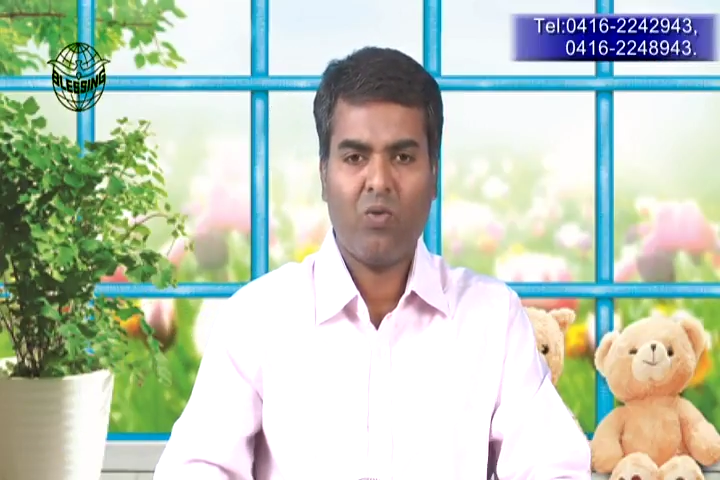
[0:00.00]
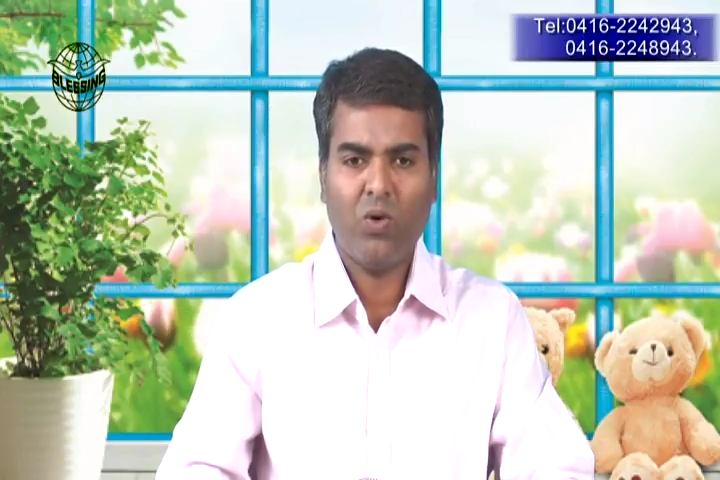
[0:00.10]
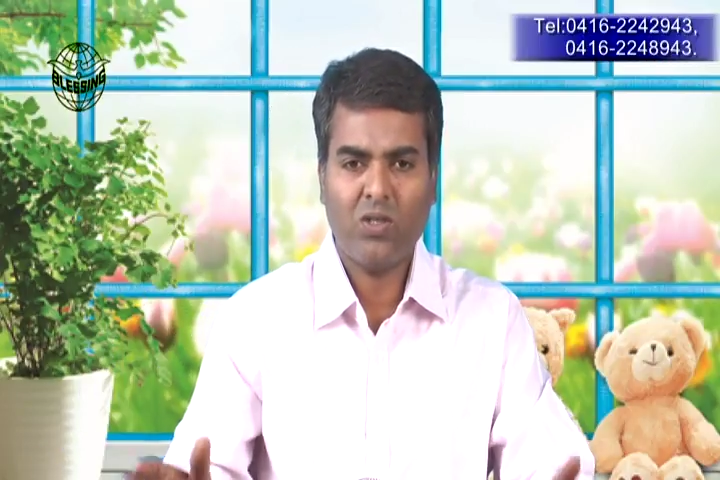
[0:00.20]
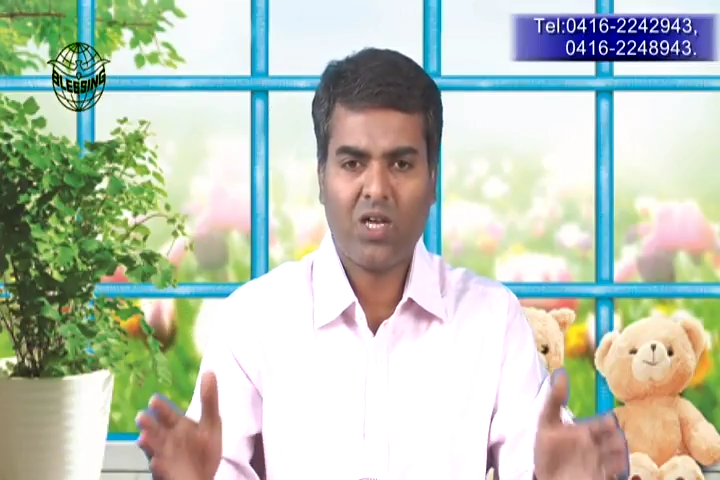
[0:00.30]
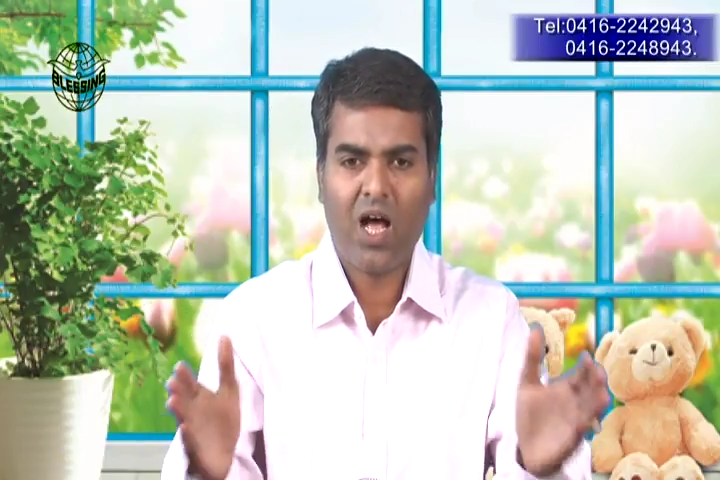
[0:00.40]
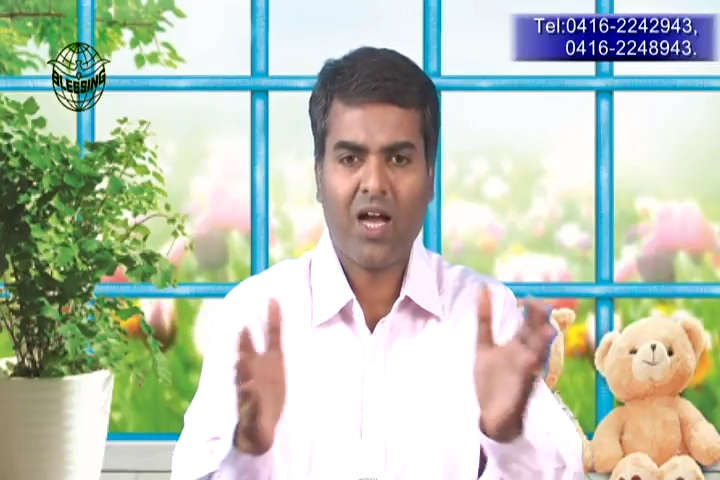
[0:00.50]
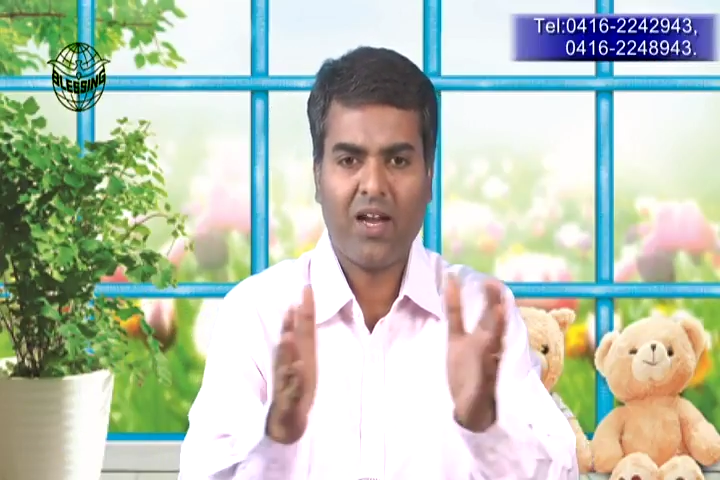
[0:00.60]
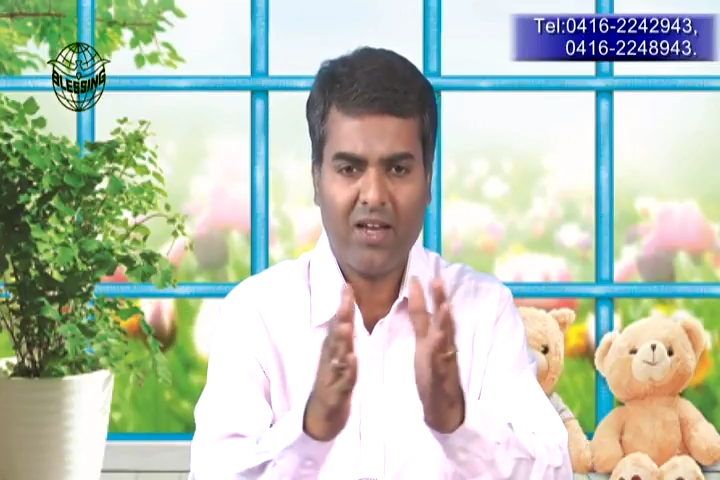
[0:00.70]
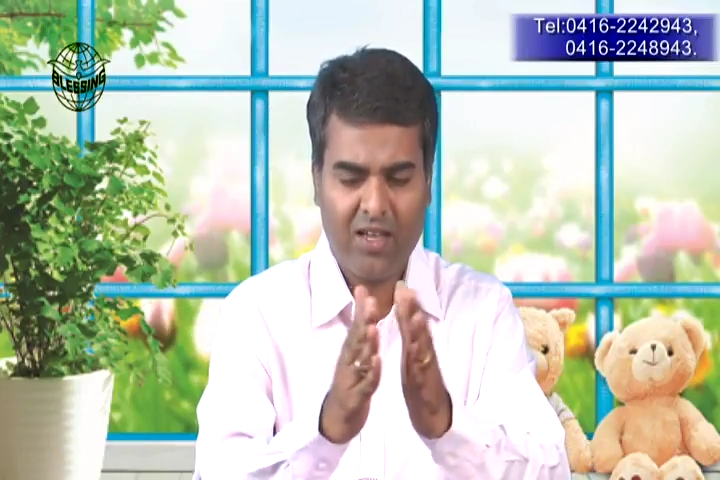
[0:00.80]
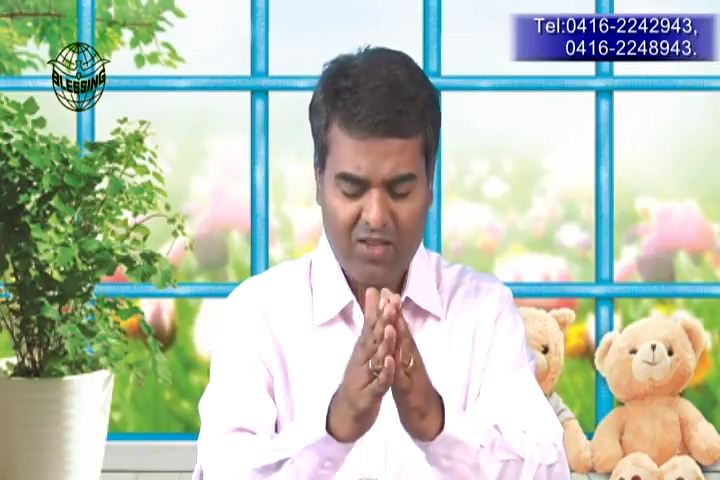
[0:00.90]
ஒன்றாக
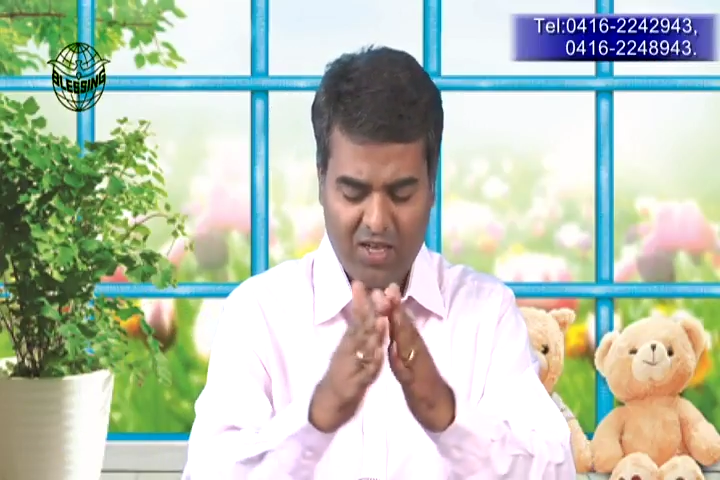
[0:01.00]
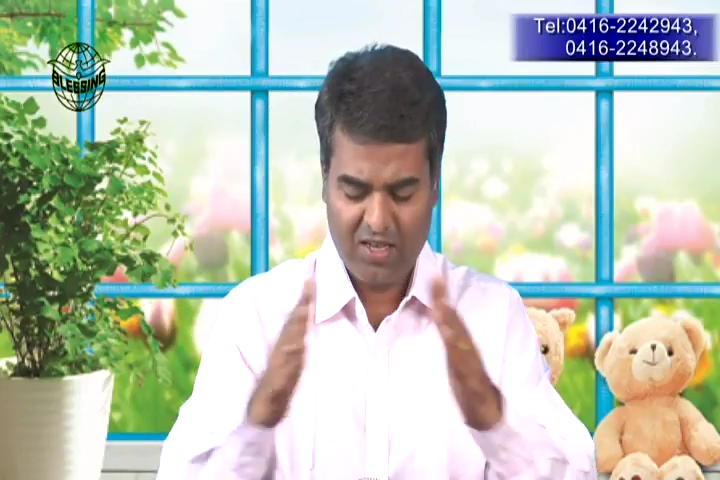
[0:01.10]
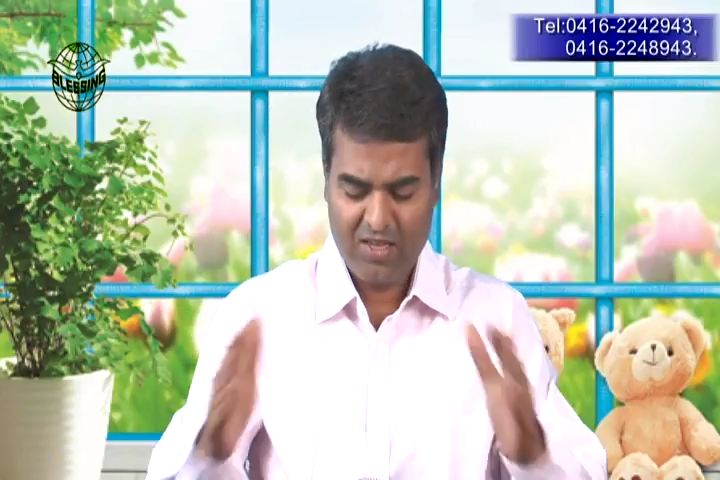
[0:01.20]
இணைந்த